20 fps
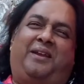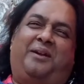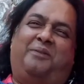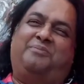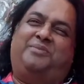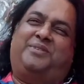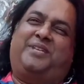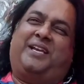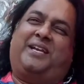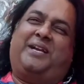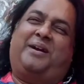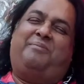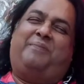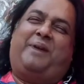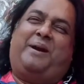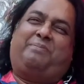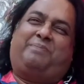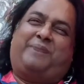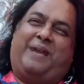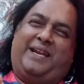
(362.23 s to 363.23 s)
कम से
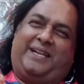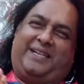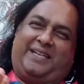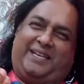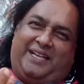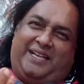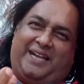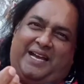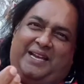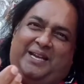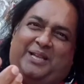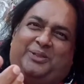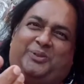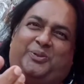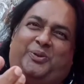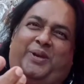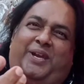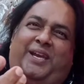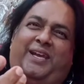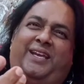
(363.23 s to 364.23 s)
कम आपका ठिकाना
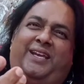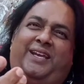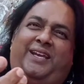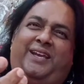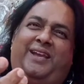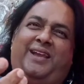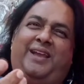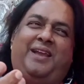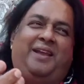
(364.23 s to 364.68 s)
तो है